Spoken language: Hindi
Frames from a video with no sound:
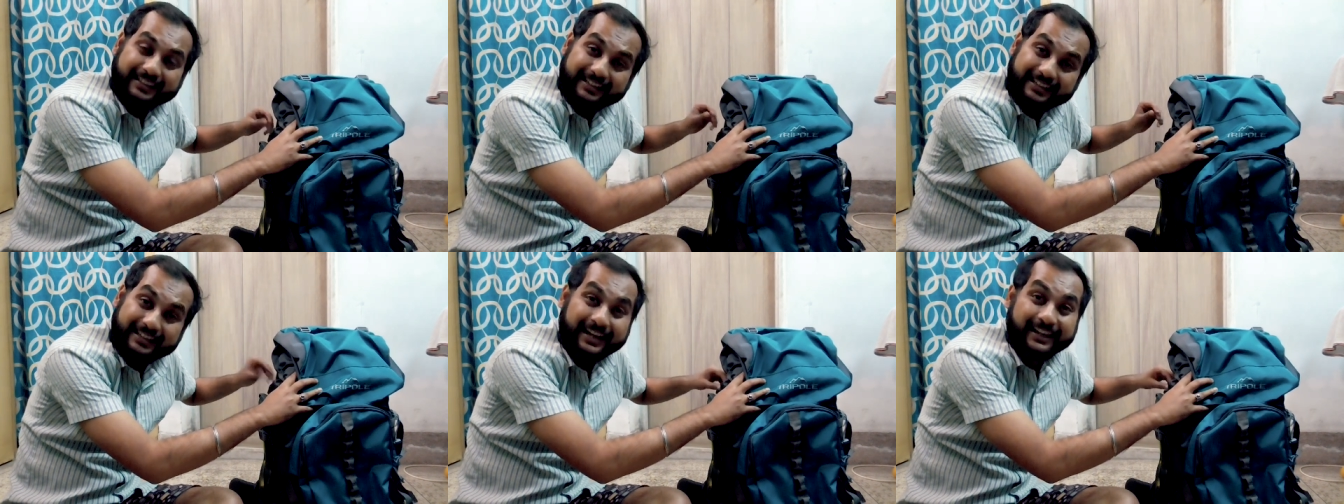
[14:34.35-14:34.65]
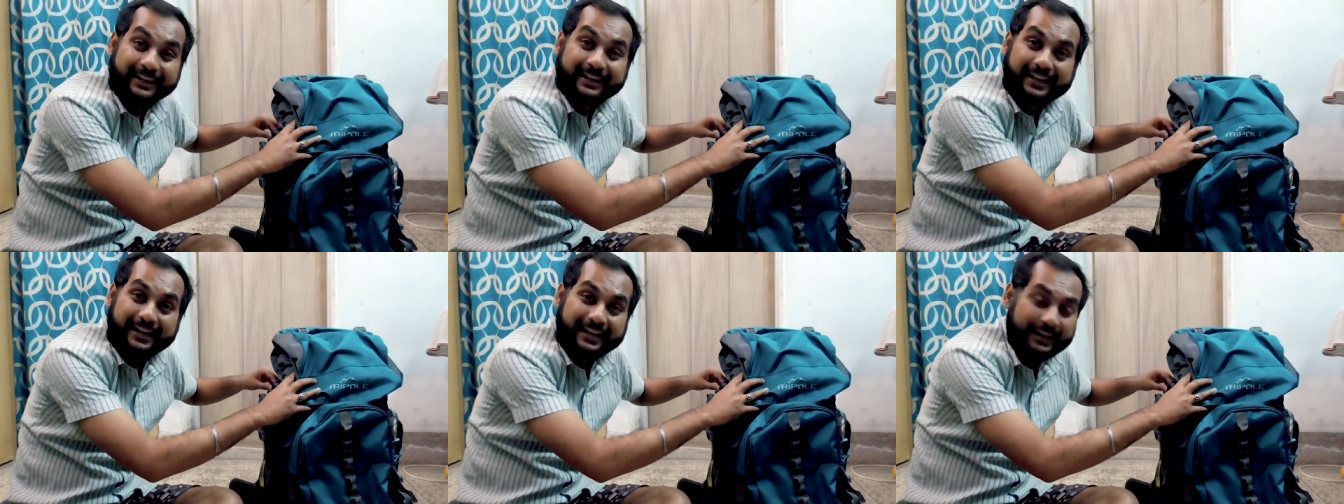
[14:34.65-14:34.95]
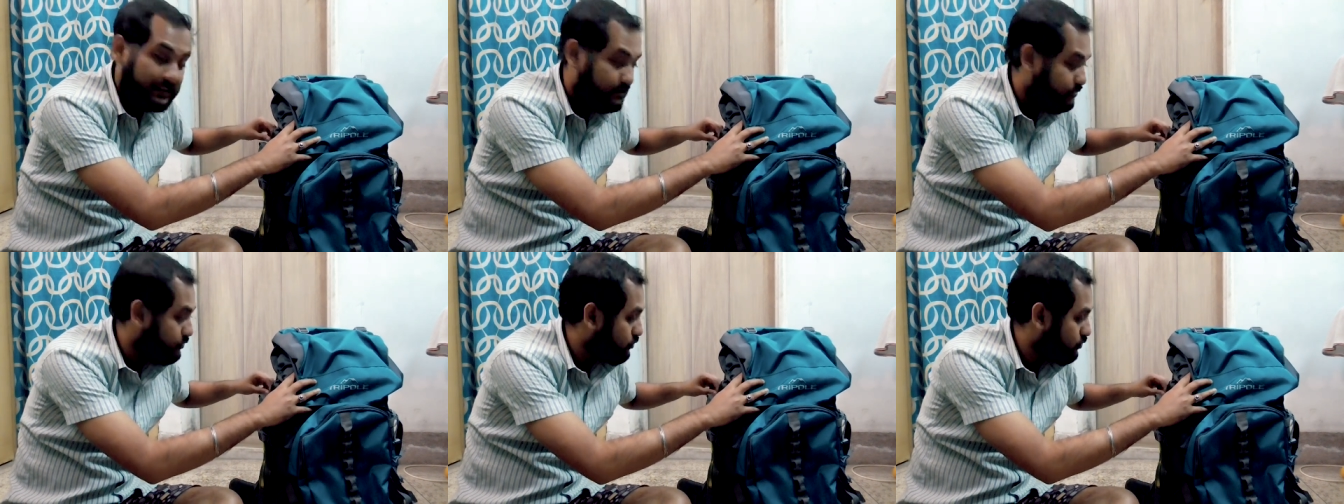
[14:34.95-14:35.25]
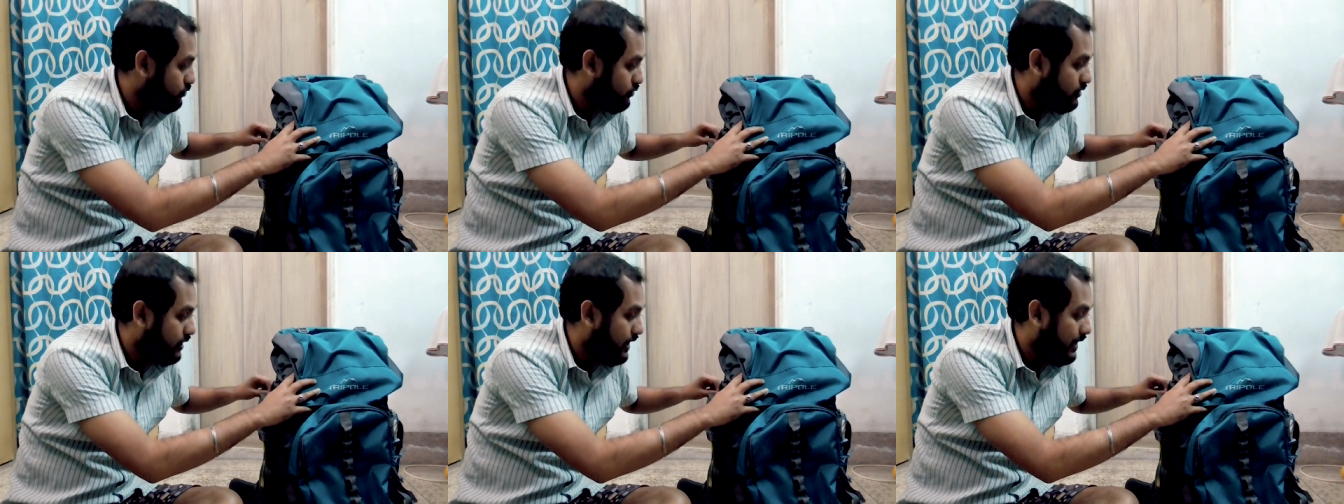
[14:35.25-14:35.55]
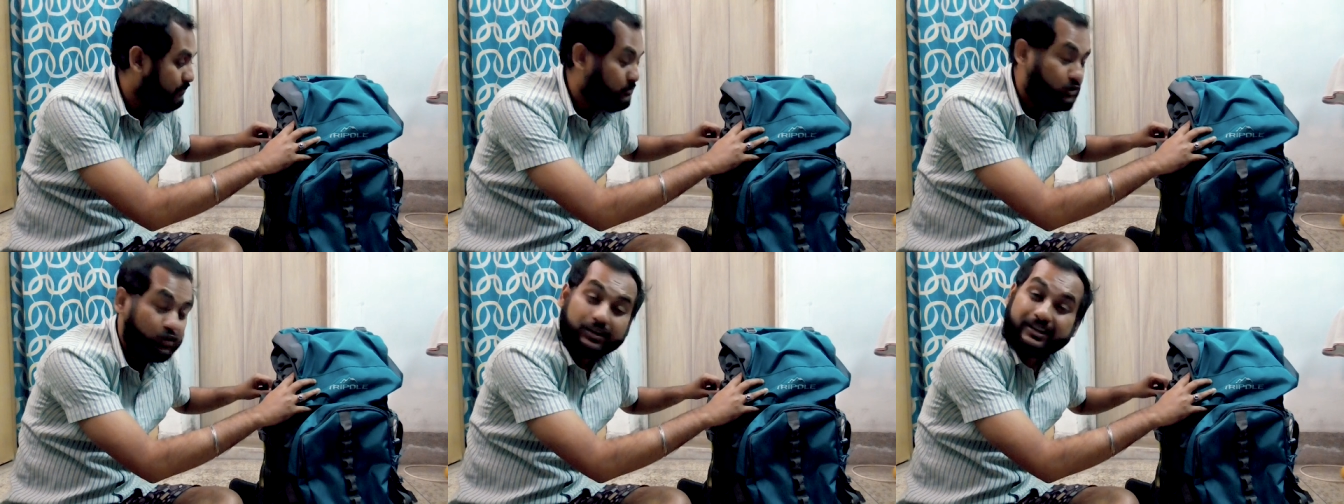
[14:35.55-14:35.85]
दिया गया है उसको
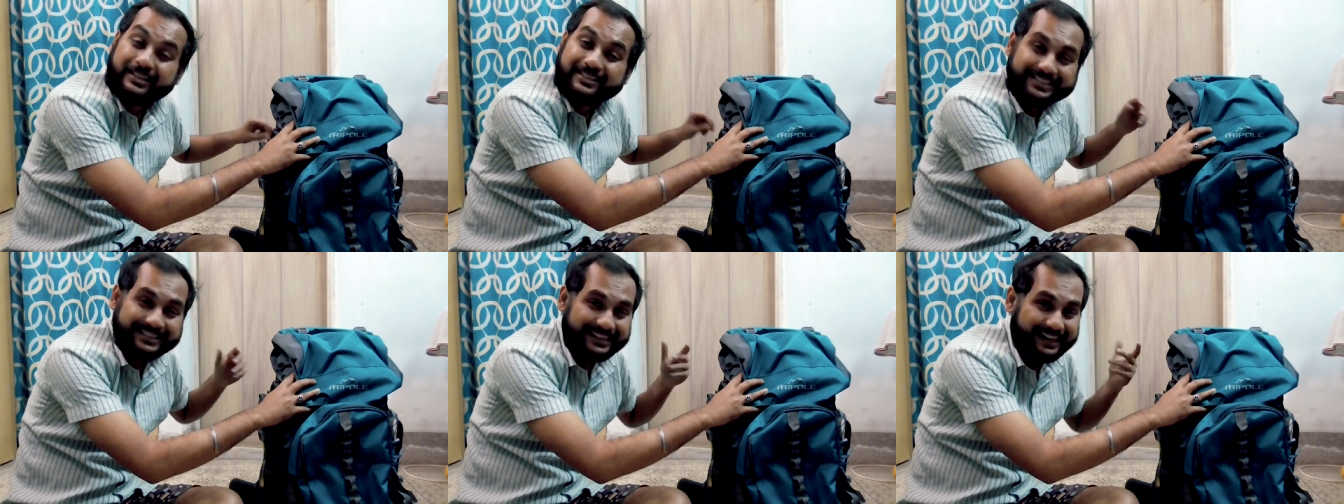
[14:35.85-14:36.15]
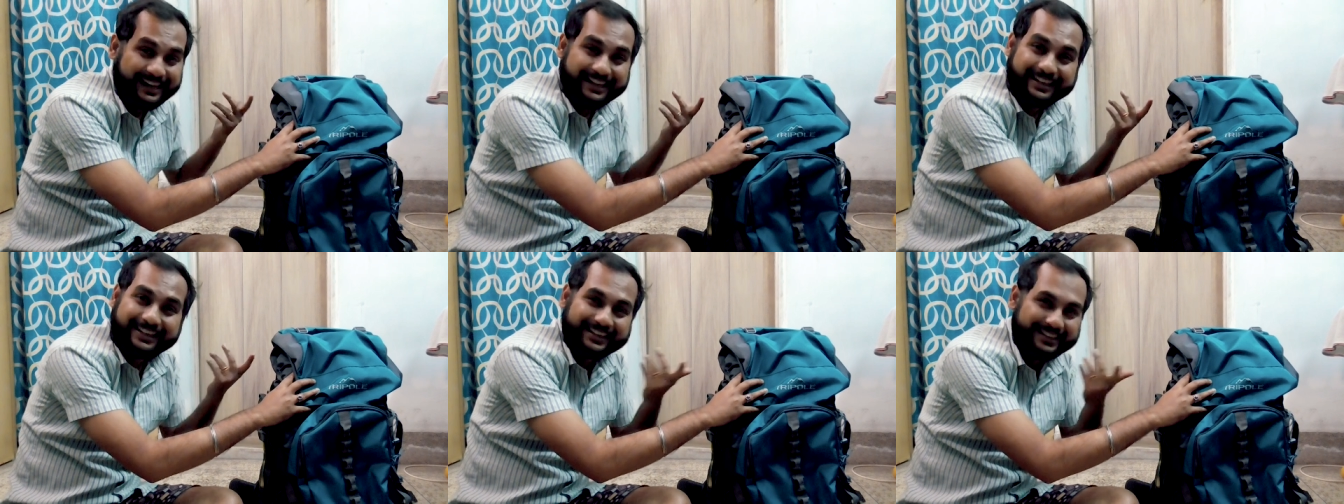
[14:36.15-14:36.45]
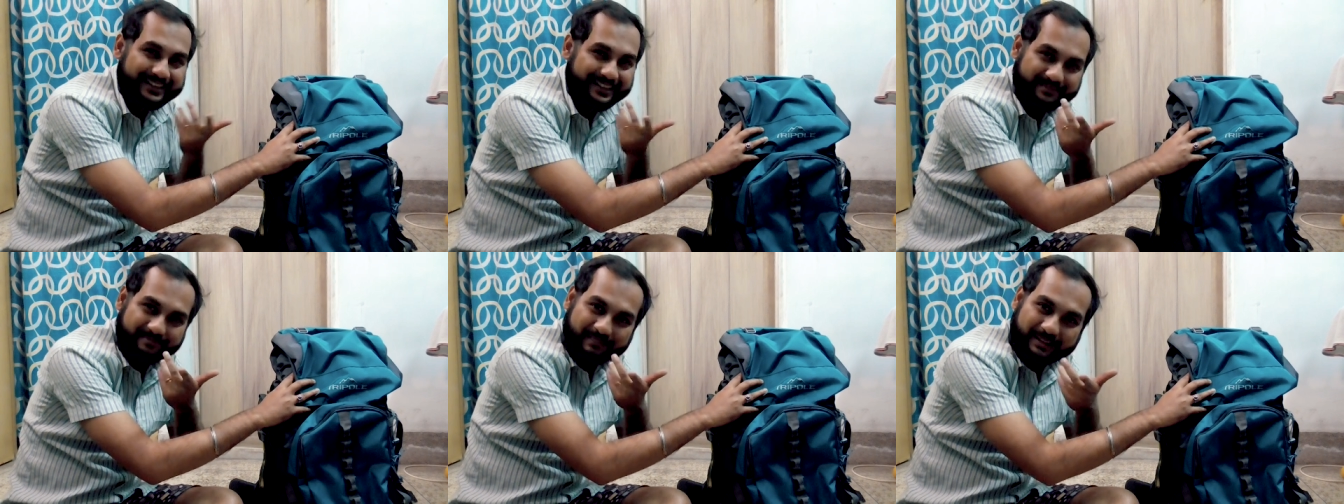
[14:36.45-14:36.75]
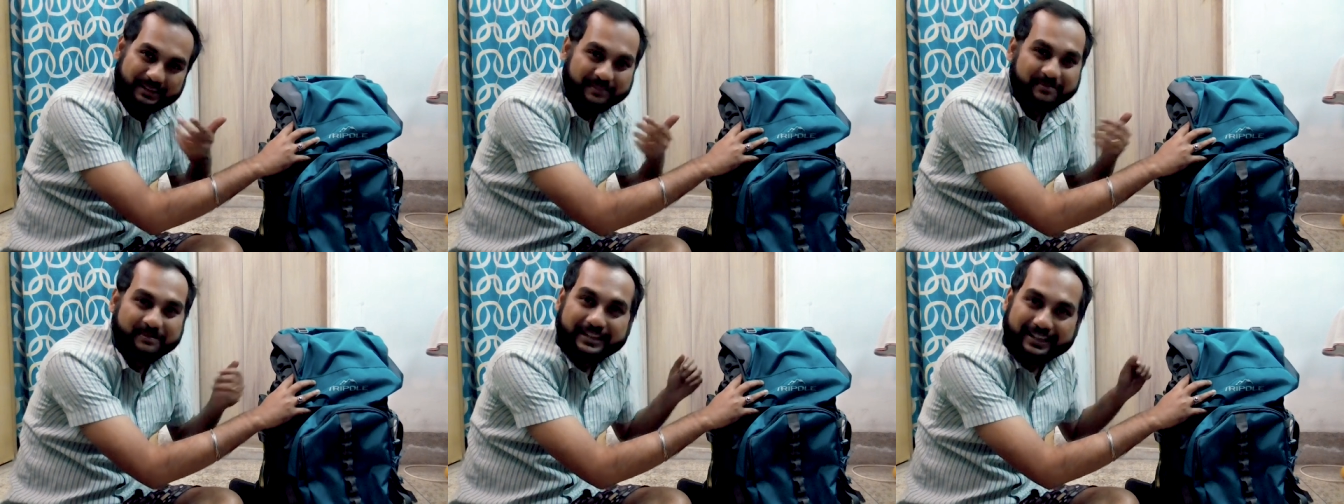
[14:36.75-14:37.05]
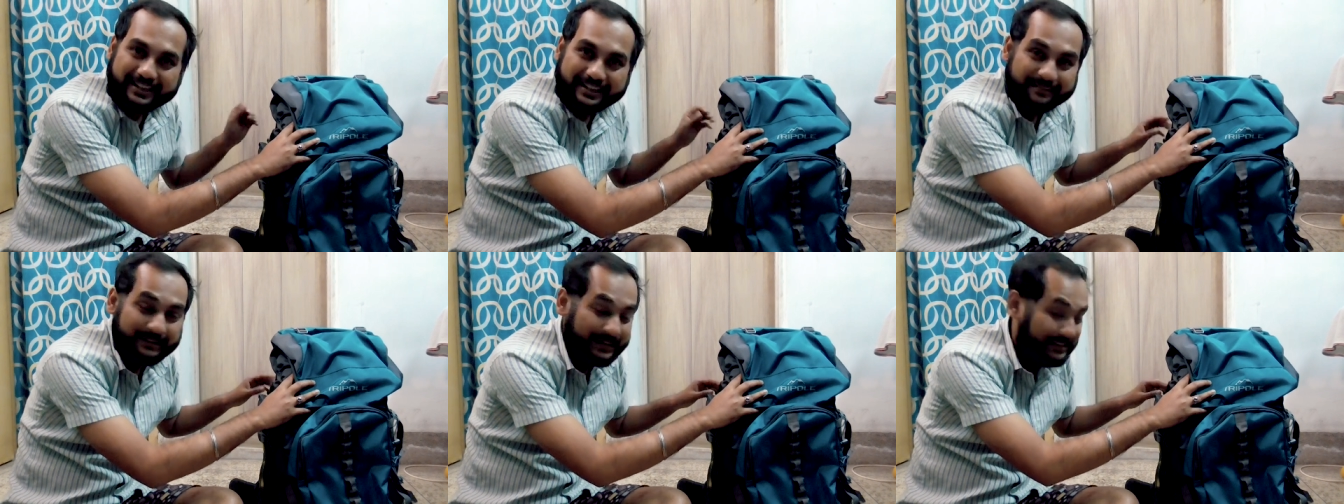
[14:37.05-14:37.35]
आप जो है सिलाई करके बंद भी
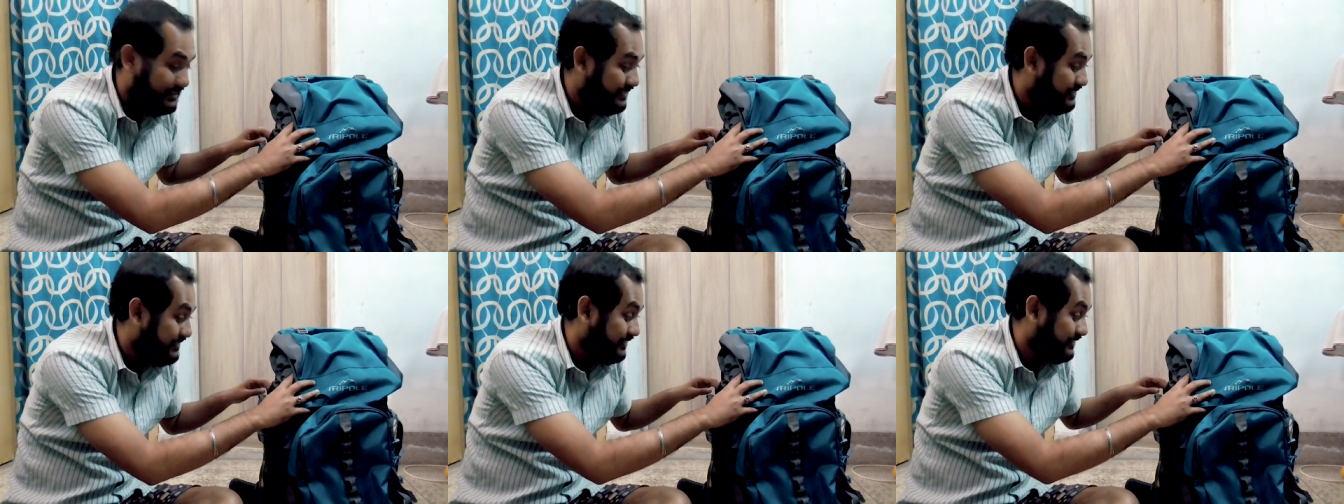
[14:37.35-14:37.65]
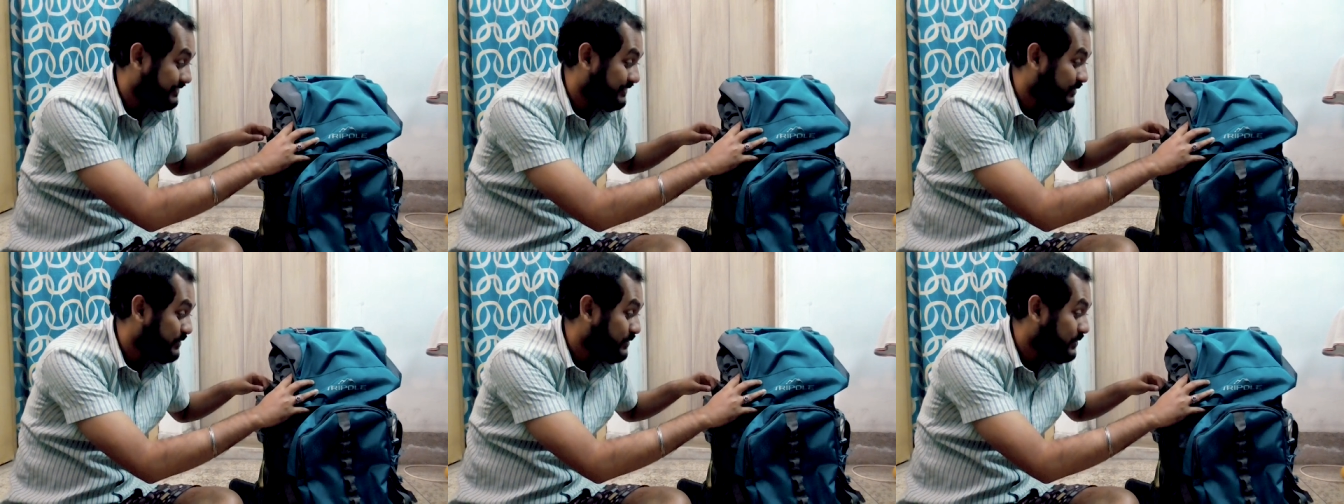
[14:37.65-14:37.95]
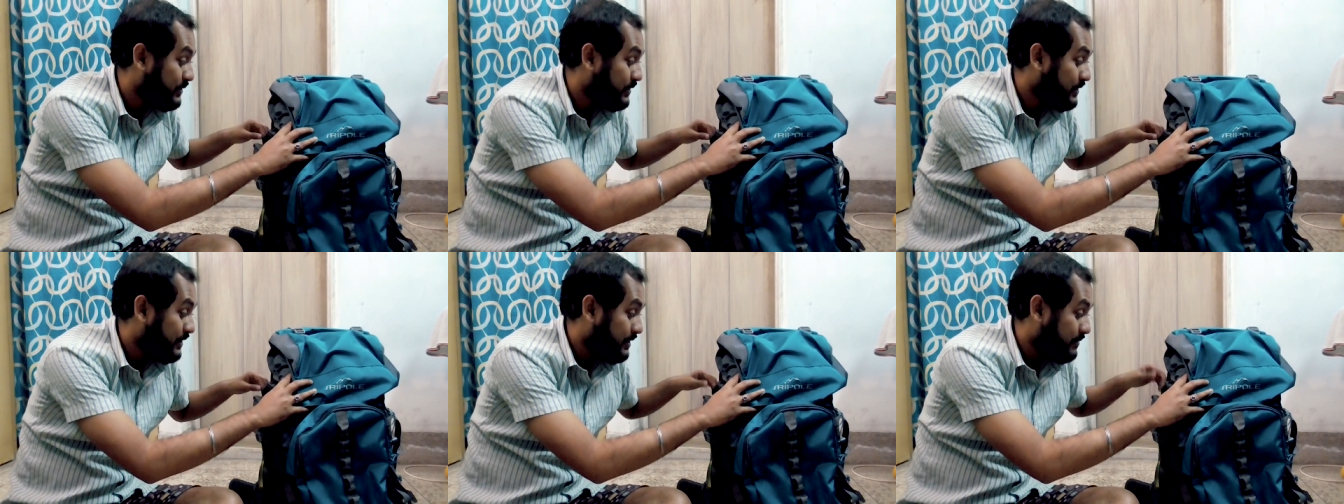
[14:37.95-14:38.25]
करवा दे सकते हो